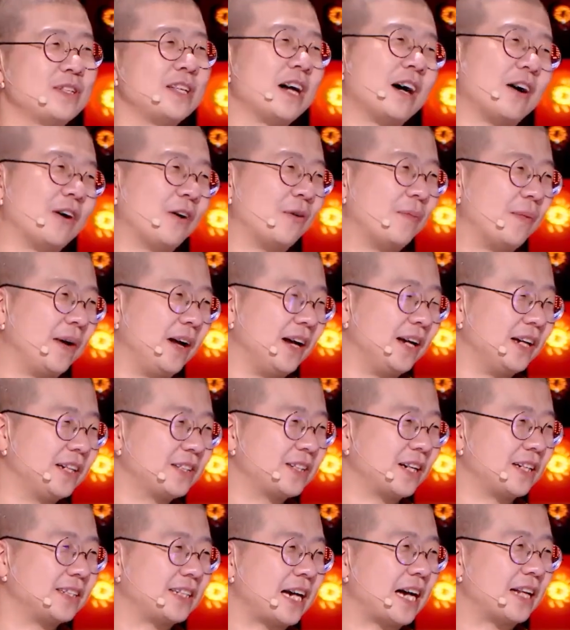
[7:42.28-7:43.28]
一下我们
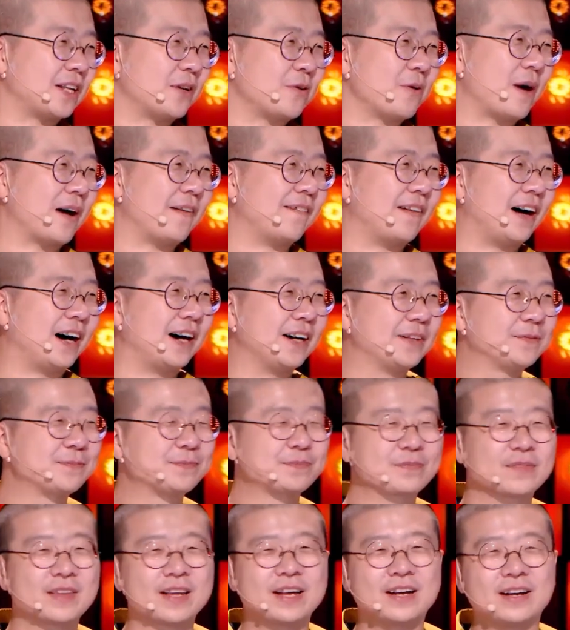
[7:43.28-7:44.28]
小佳的愿望？
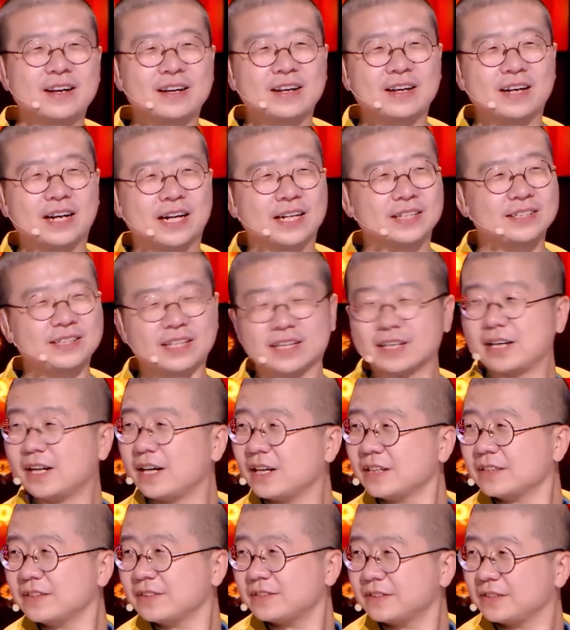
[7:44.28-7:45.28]
哎，杰
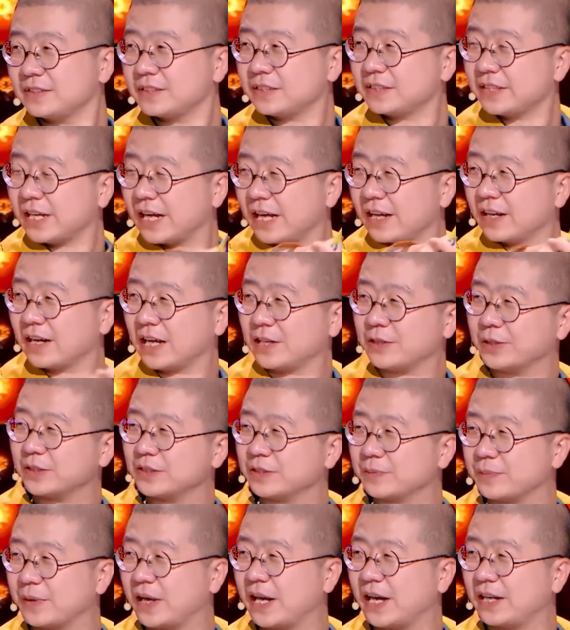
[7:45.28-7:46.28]
哥，今天感觉
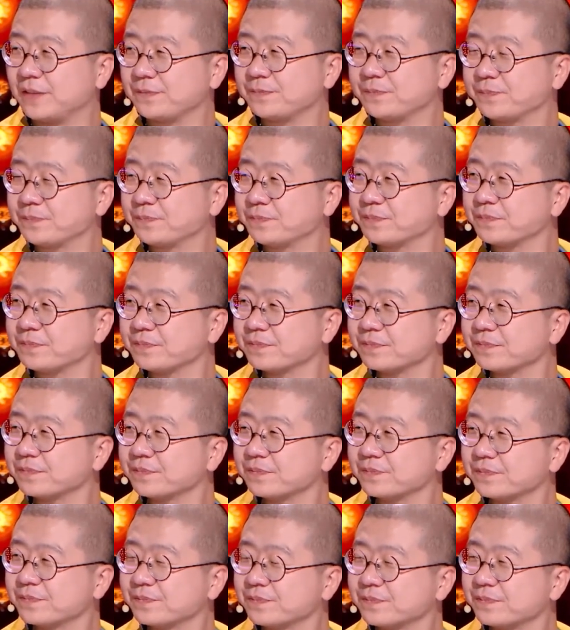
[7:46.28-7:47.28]
怎么样？今天在